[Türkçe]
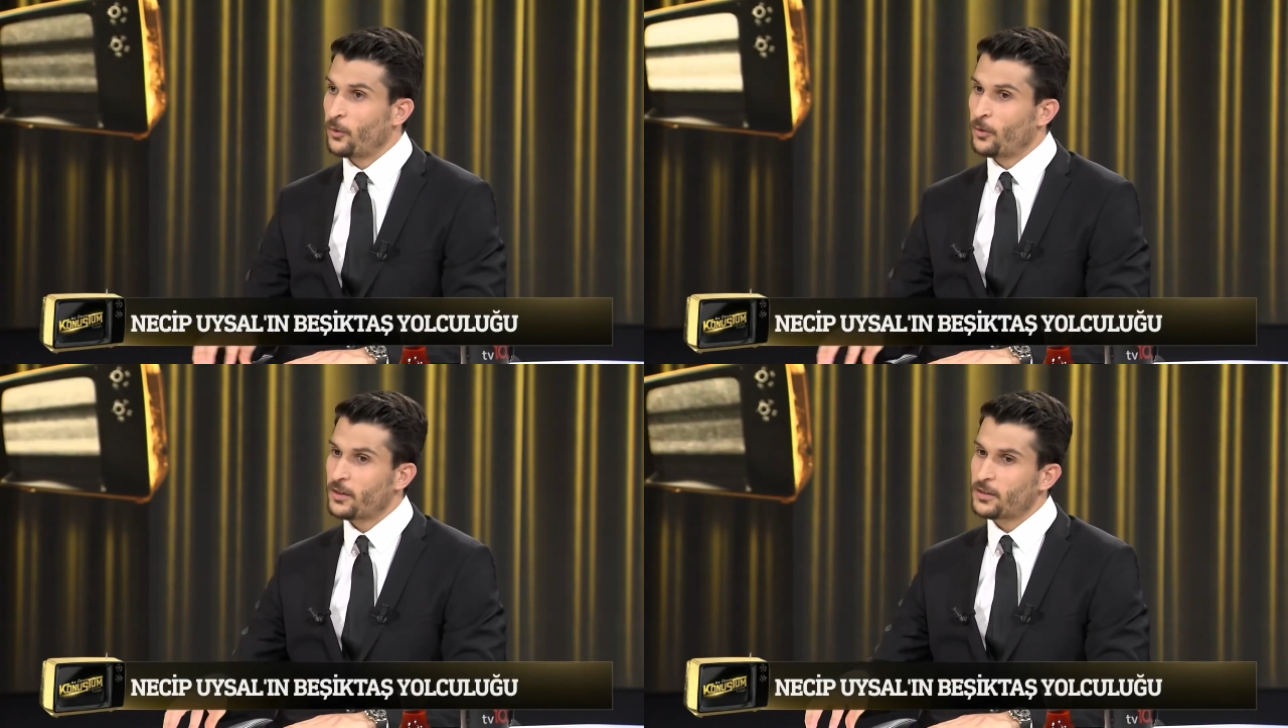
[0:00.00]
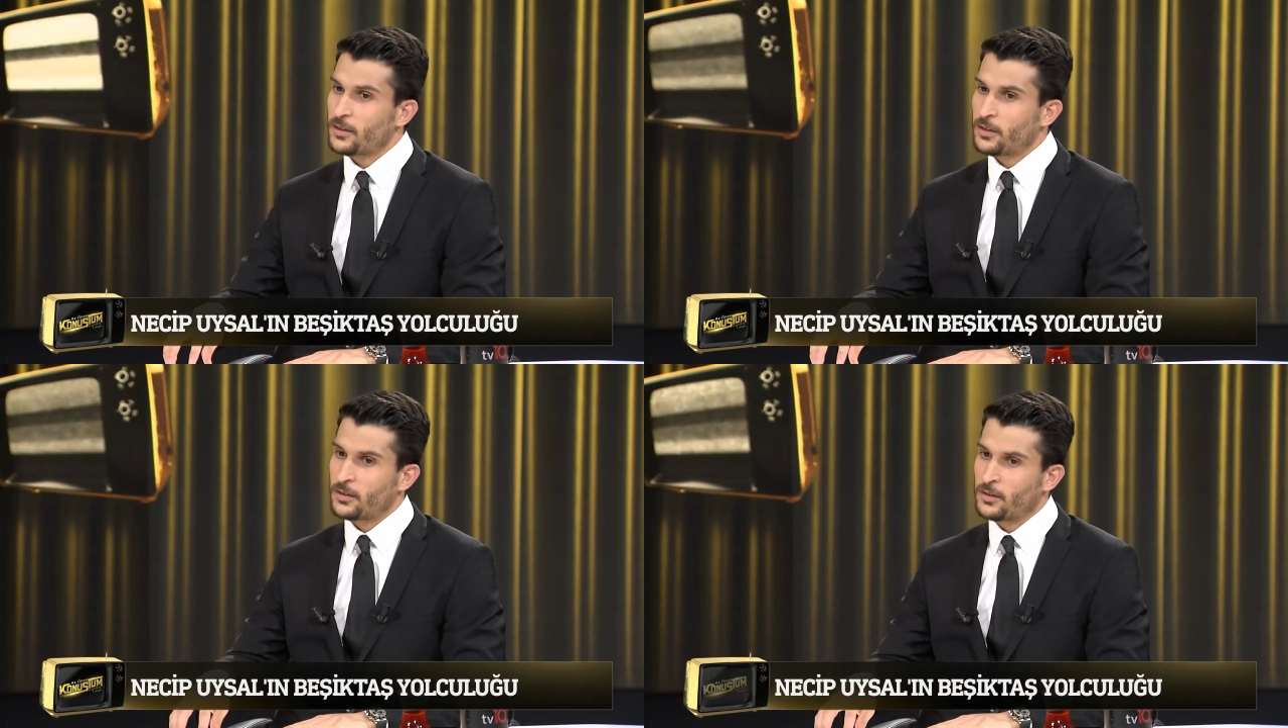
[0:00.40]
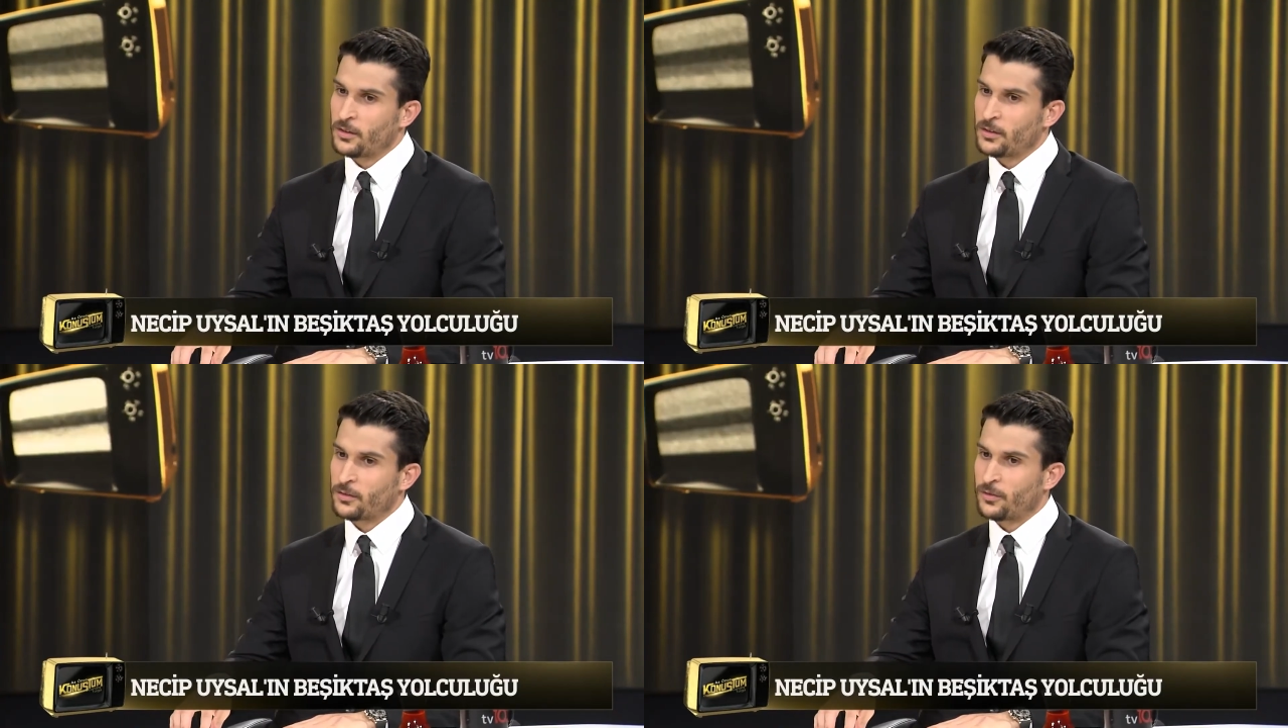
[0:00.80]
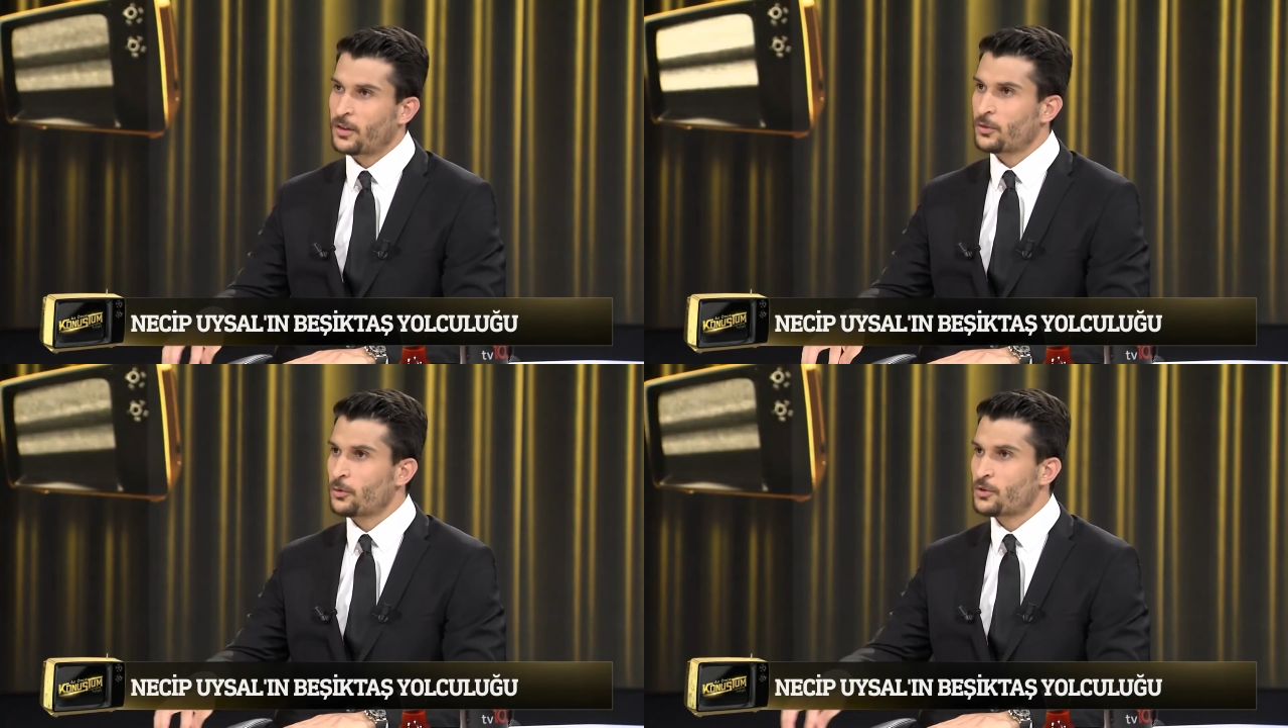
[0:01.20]
o arada e,
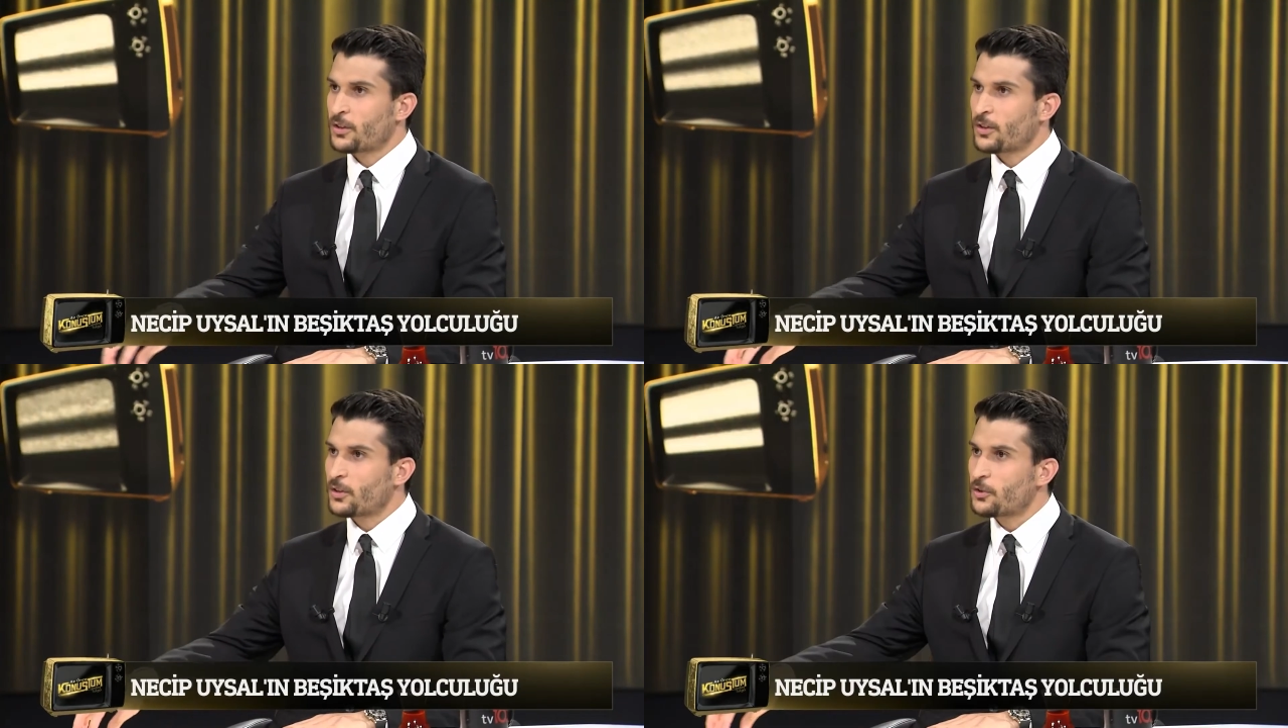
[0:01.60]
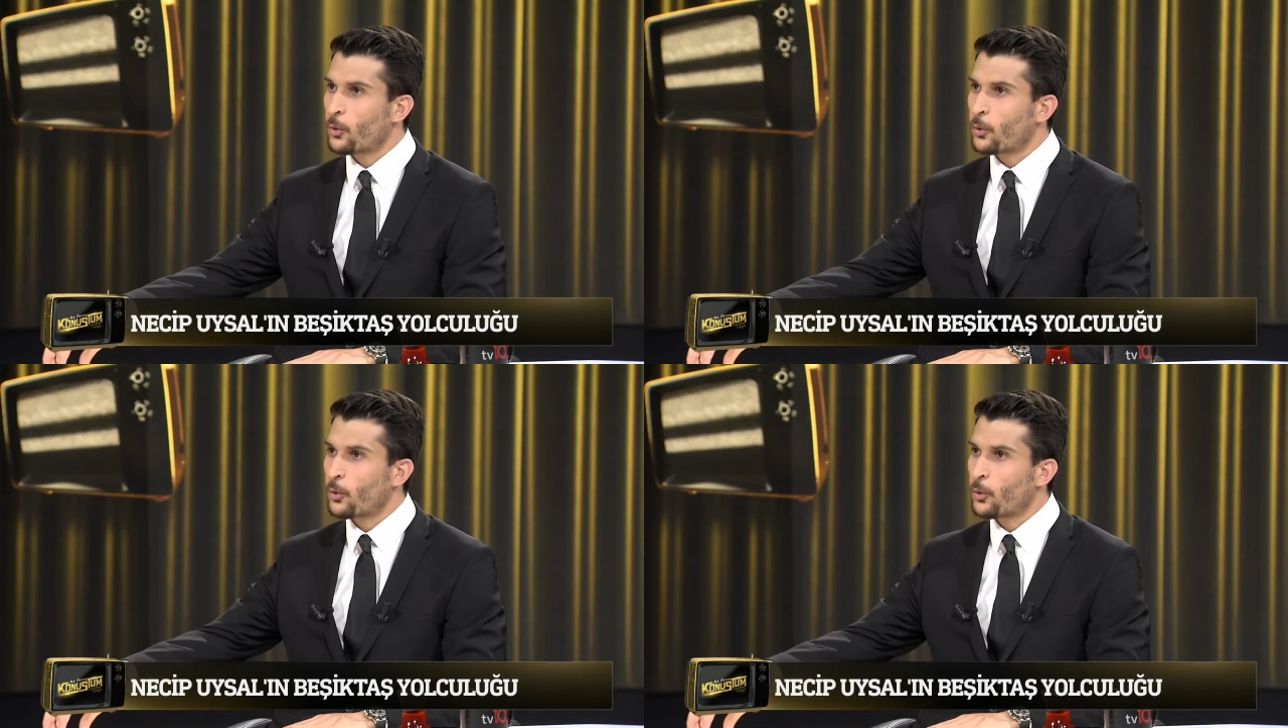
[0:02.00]
Fatih Hoca gitti.